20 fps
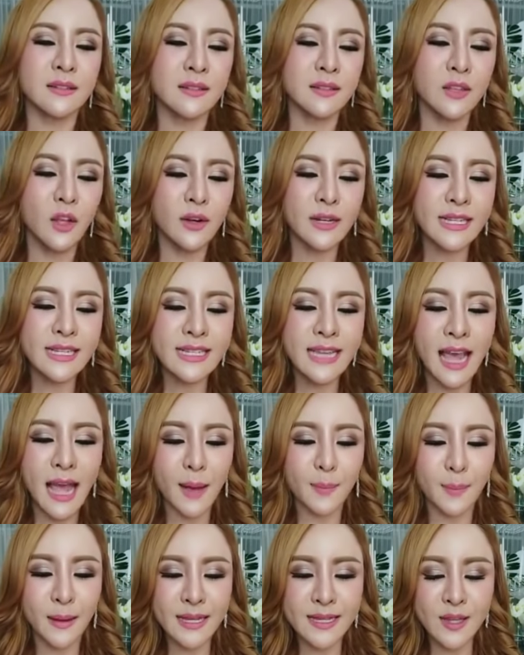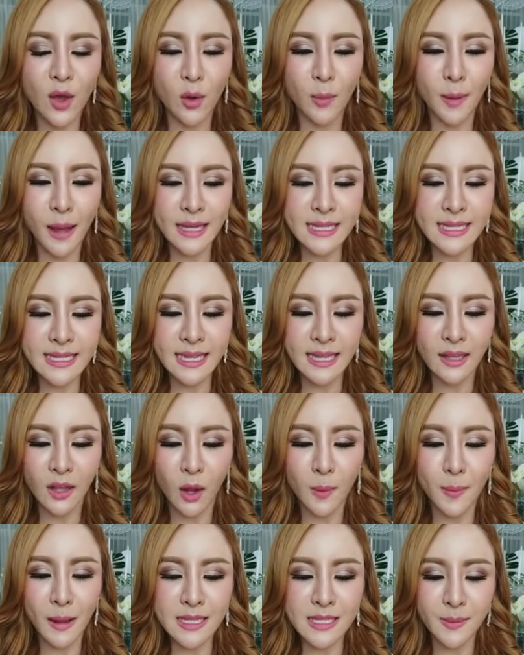ตอนนี้แชร์ไป
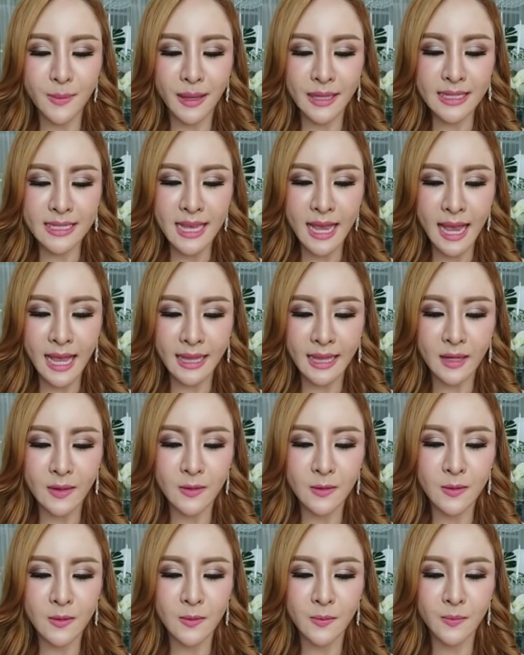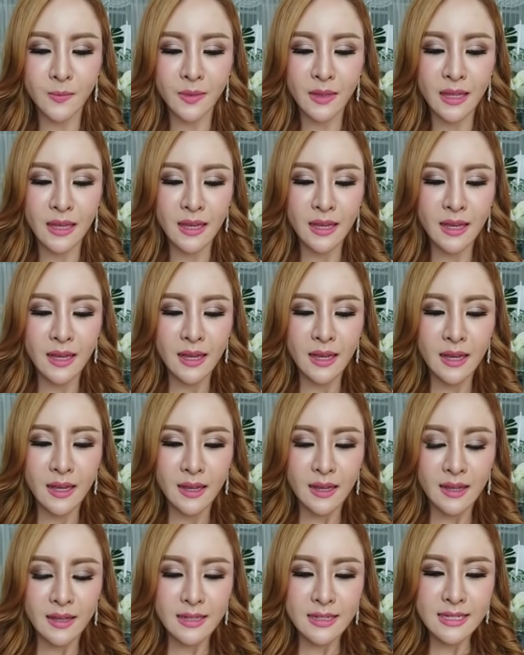2,481 แชร์แล้ว
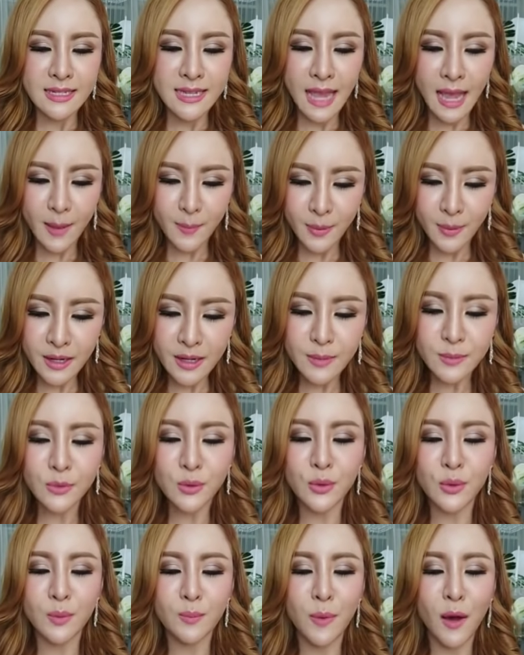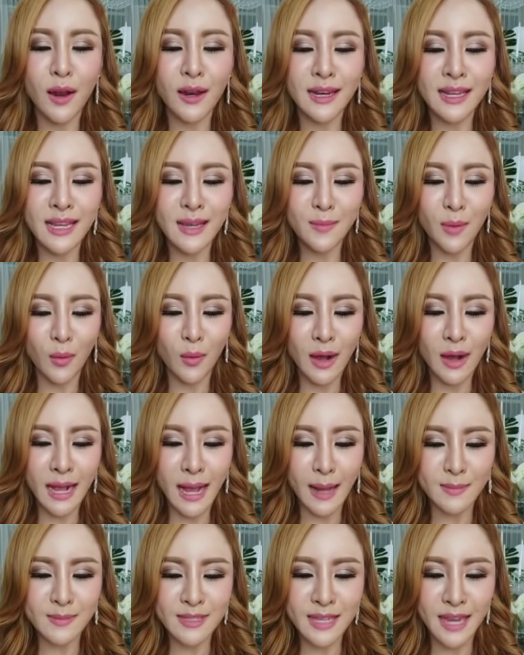แชร์เพิ่มลูกพอลลี่บอกว่า
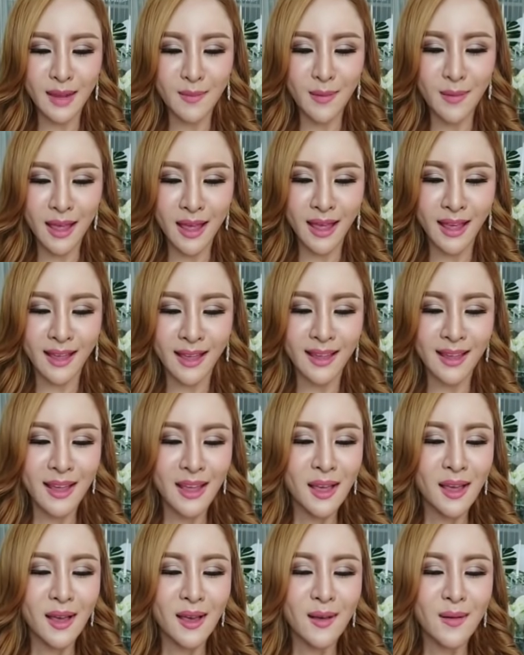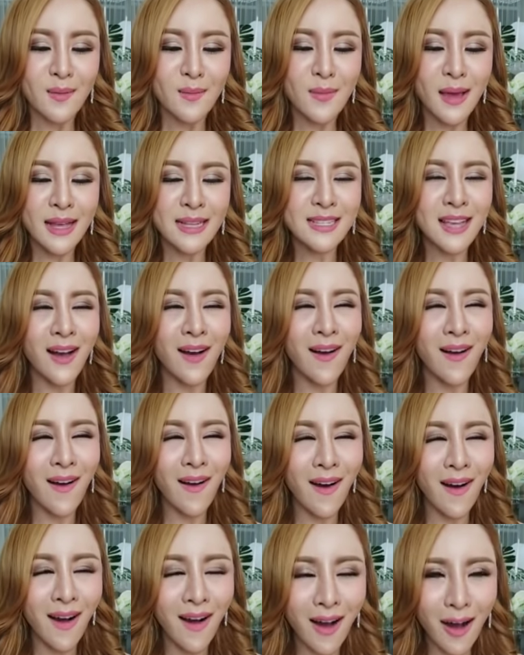กับใจแม่ แม่ชอ
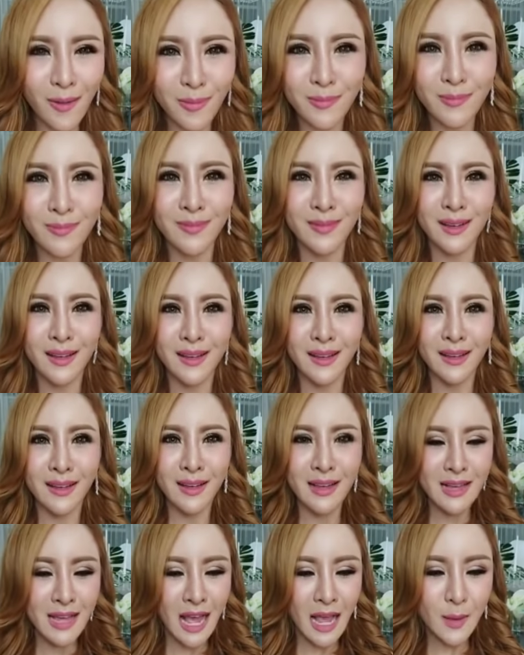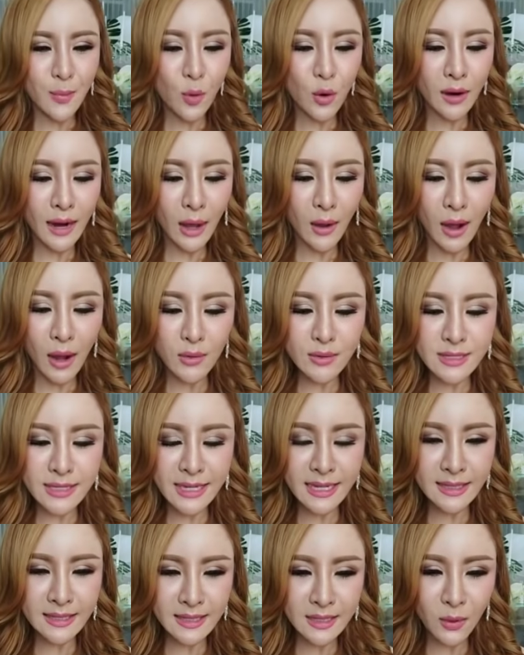บ ให้พวกเราเอาจริ
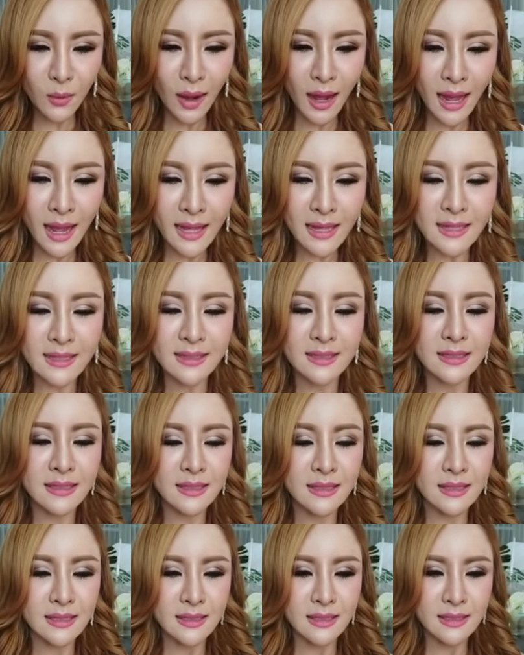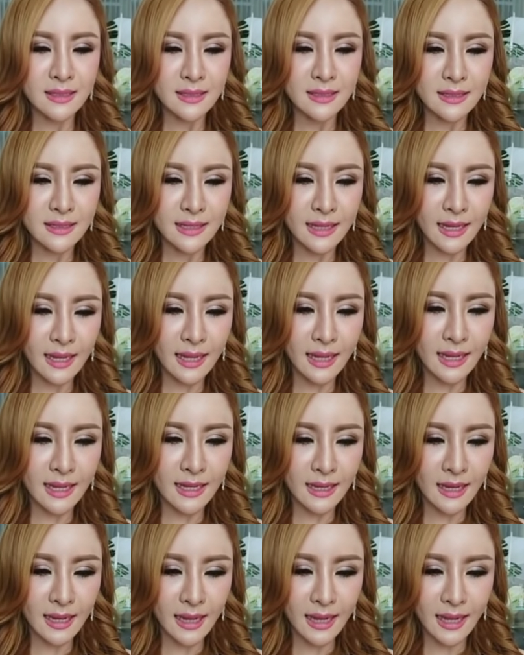งเถอะวะนะคะ
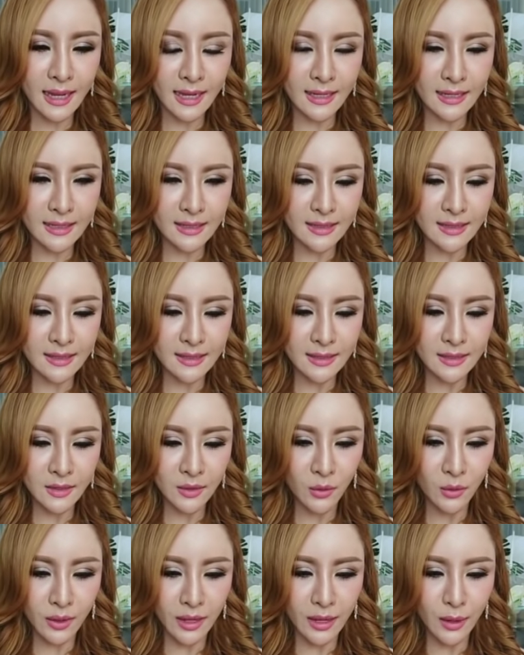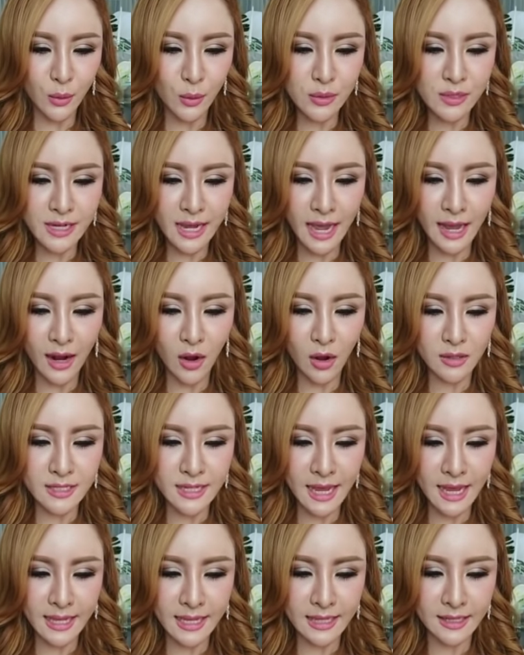อ่ะ โอเคครูแชร์ขอแช
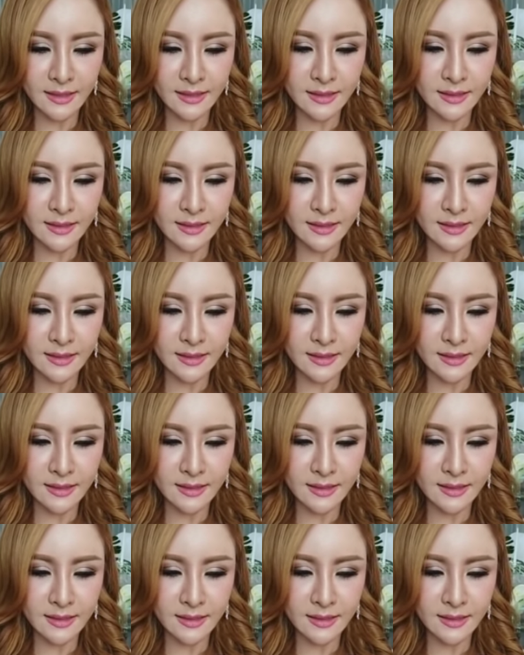ร์อีก